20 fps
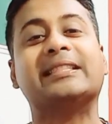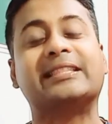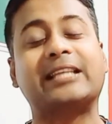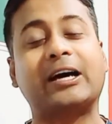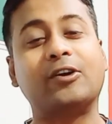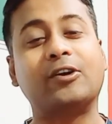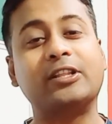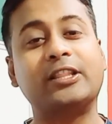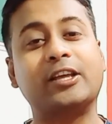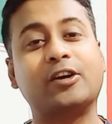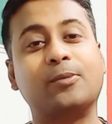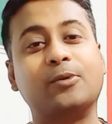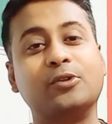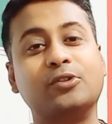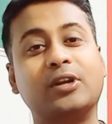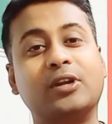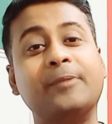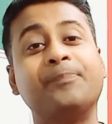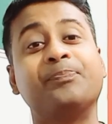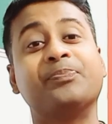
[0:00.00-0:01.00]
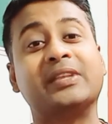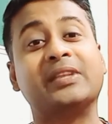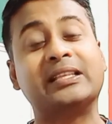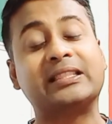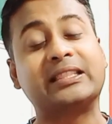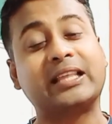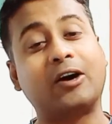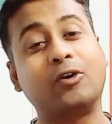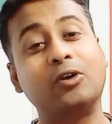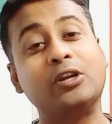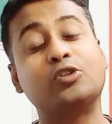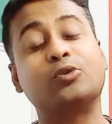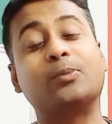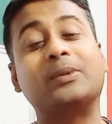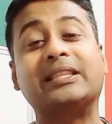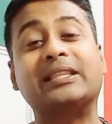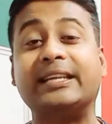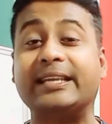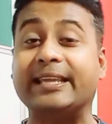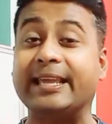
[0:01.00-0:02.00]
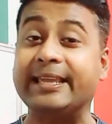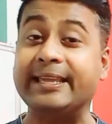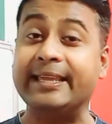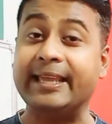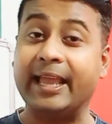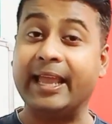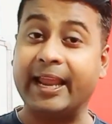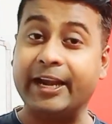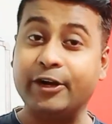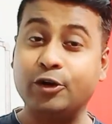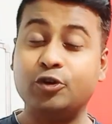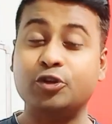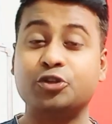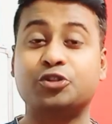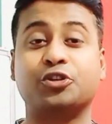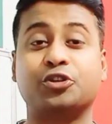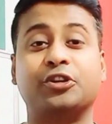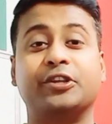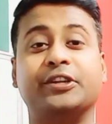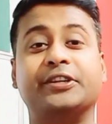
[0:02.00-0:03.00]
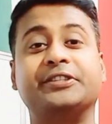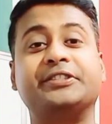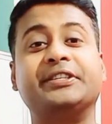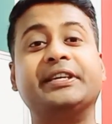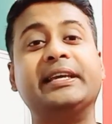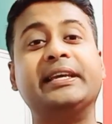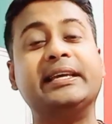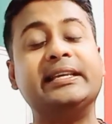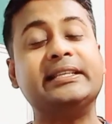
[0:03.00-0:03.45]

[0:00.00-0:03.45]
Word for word: তাহলে দেখো বন্ধুরা তাহলে তোমাদের এই এডুকেশনের যে